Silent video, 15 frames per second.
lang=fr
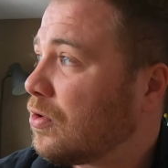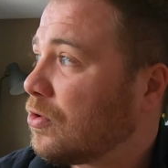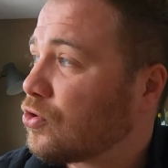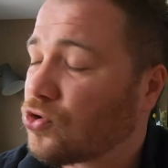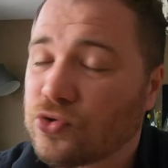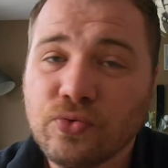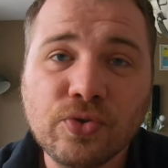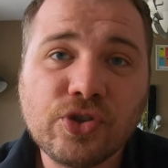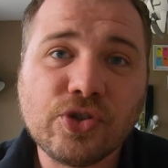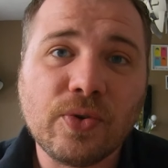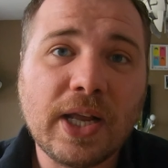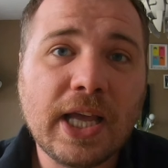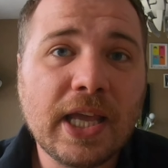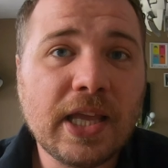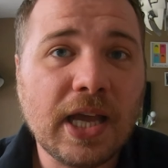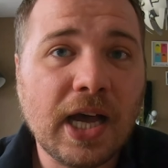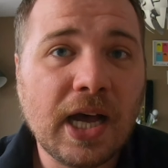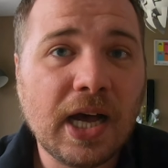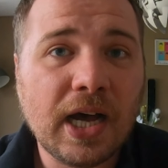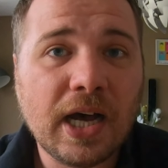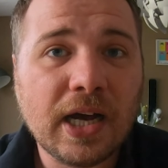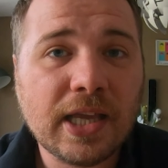sous le soleil
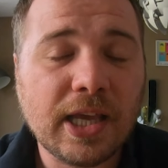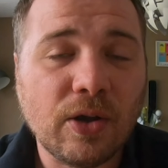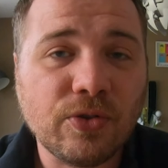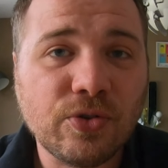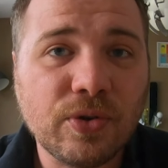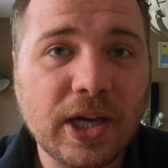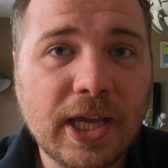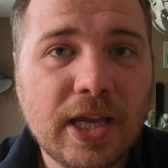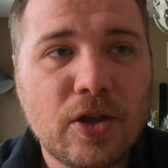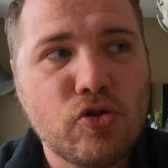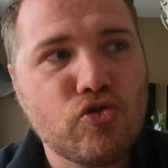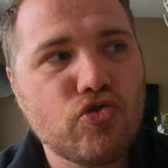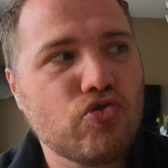à 40 degrés